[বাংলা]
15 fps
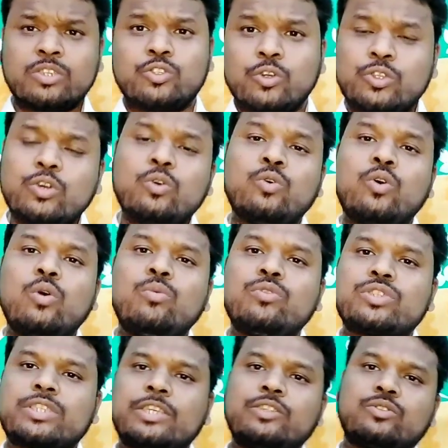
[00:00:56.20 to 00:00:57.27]
যদিও
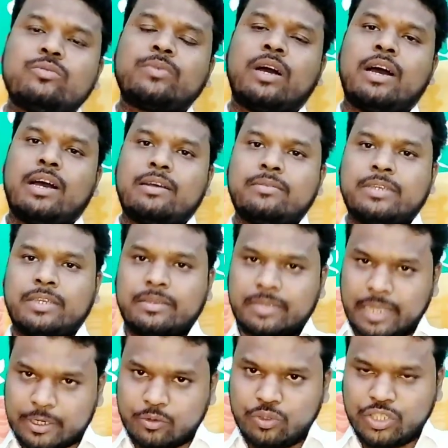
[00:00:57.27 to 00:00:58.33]
হুকুমোস কিন্তু
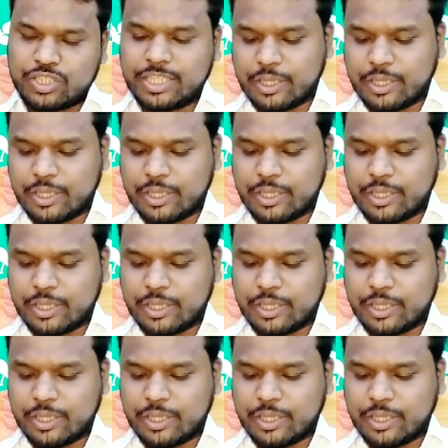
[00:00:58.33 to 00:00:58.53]
একটু নিচ